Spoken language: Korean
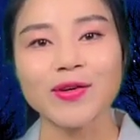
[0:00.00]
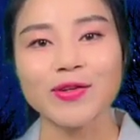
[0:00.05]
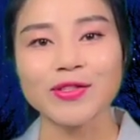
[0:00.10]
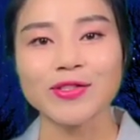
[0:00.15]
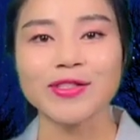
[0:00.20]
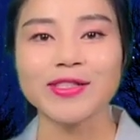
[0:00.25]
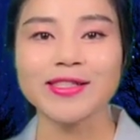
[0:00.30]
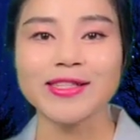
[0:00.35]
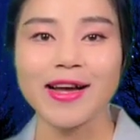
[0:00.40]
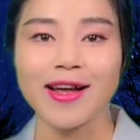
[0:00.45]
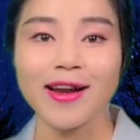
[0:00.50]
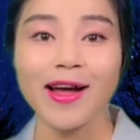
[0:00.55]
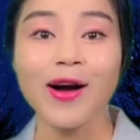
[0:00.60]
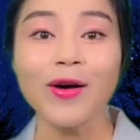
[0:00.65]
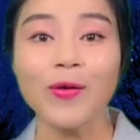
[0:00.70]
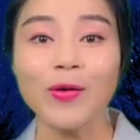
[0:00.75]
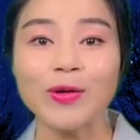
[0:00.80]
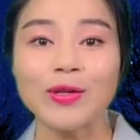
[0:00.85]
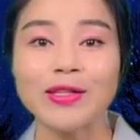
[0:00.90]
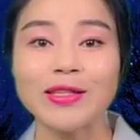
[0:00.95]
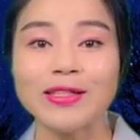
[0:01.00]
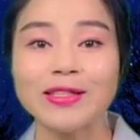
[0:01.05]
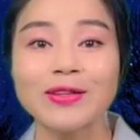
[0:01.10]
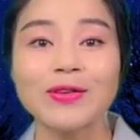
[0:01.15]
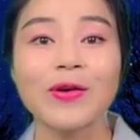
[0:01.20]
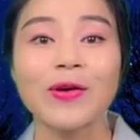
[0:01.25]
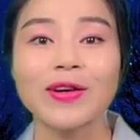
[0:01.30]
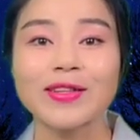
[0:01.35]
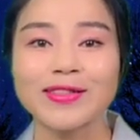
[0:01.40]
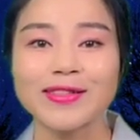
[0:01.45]
것을 잘 하고
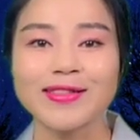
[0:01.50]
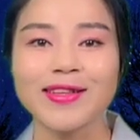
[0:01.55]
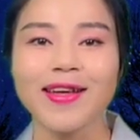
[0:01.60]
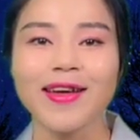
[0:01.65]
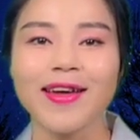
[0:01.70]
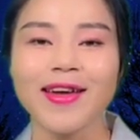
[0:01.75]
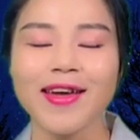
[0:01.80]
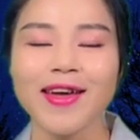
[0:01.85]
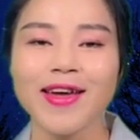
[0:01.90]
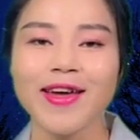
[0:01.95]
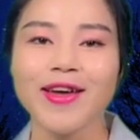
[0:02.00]
있는 것 같은데